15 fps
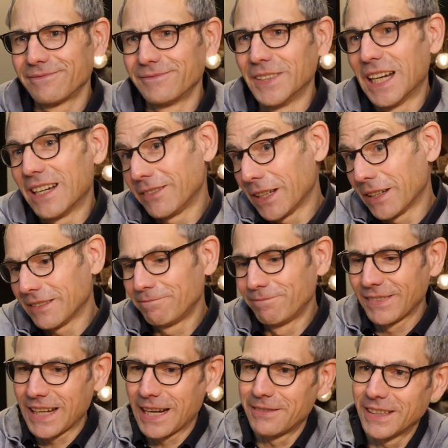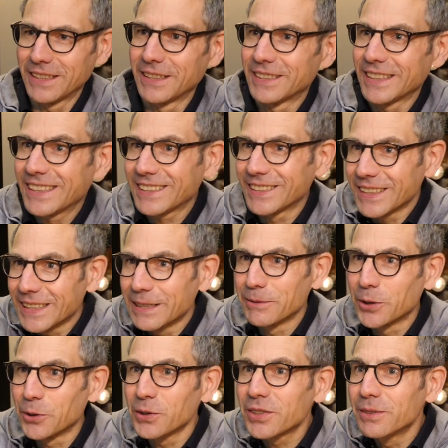Ja, wir arbeiten täglich an dem
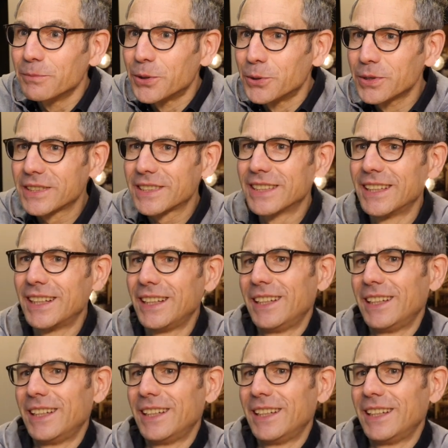großen Boost.